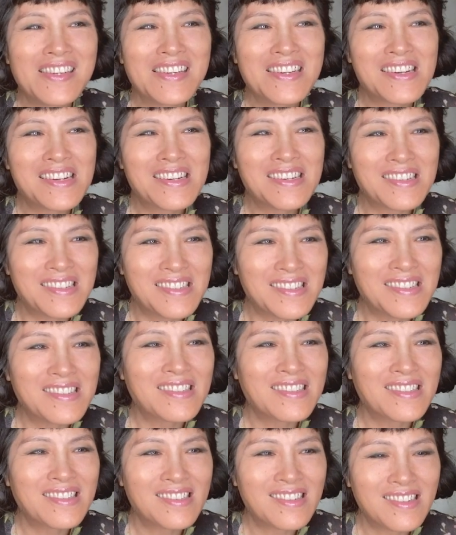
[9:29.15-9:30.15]
是
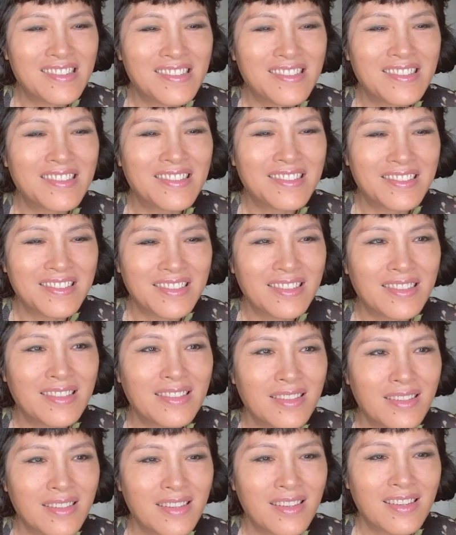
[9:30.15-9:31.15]
是，
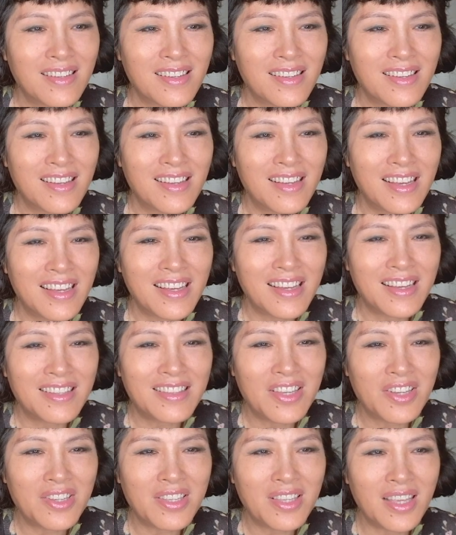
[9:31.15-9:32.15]
哎呀，
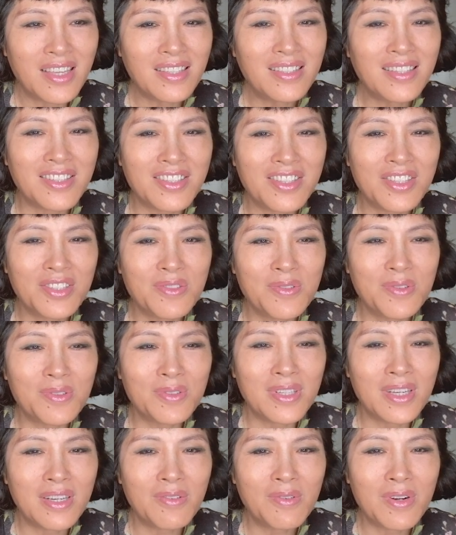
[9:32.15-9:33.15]
挺也挺辛苦
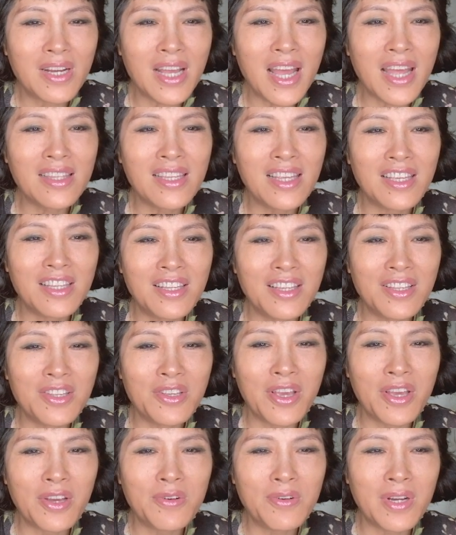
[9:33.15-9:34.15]
的。我看你
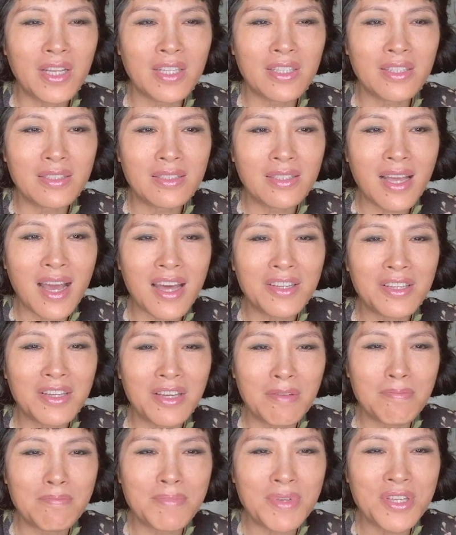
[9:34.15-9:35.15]
也有很大的
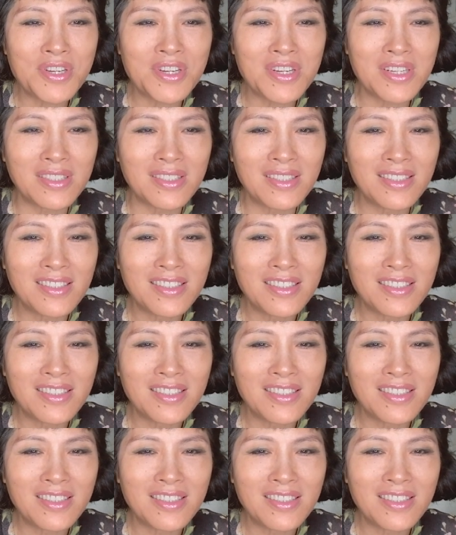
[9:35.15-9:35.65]
ambition，